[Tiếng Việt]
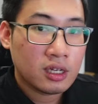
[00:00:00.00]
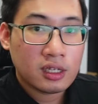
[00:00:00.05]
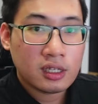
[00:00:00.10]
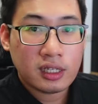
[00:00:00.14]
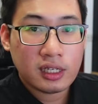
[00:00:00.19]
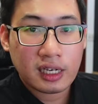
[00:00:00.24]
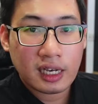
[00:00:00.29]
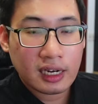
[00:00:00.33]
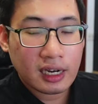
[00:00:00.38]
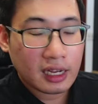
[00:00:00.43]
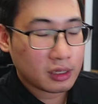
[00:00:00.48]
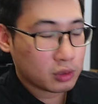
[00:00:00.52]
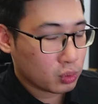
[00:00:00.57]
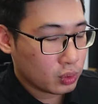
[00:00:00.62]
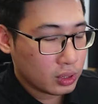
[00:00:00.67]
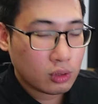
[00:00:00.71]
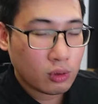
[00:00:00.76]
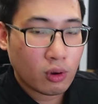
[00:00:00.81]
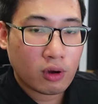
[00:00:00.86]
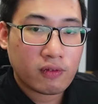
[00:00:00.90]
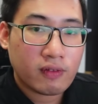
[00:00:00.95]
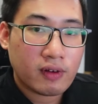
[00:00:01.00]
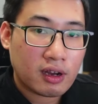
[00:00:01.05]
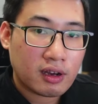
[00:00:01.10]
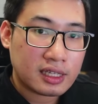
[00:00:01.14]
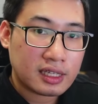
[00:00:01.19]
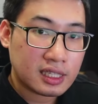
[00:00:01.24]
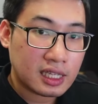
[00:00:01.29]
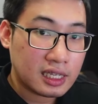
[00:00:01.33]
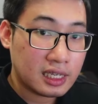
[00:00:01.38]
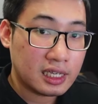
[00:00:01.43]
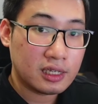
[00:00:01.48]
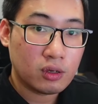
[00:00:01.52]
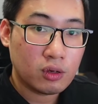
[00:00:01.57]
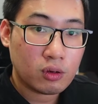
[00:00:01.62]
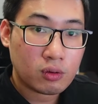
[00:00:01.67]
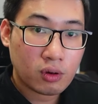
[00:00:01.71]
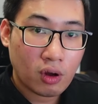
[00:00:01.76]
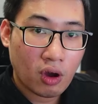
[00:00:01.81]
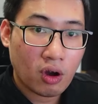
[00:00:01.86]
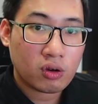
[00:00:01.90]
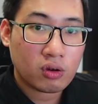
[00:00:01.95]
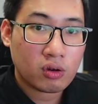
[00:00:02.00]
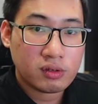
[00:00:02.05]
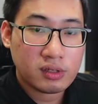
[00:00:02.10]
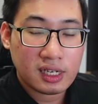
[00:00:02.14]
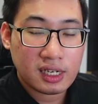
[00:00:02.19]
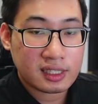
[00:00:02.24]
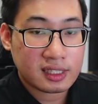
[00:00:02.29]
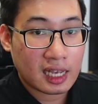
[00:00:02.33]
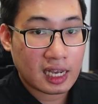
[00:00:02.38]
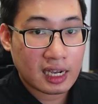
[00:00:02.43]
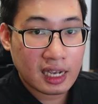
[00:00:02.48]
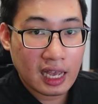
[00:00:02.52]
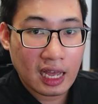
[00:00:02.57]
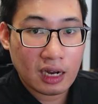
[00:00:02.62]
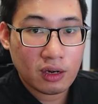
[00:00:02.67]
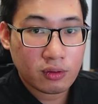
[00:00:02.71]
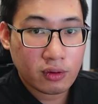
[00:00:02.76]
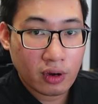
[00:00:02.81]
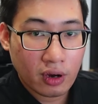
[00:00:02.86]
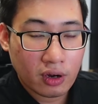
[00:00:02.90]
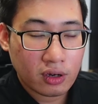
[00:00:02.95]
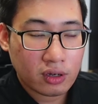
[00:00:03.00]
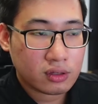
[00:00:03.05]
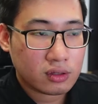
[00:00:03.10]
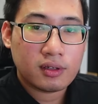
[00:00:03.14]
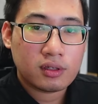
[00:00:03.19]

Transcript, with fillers: Thì cái này tùy thuộc vào cái tình hình lúc đó cũng như là giá cả lúc đó.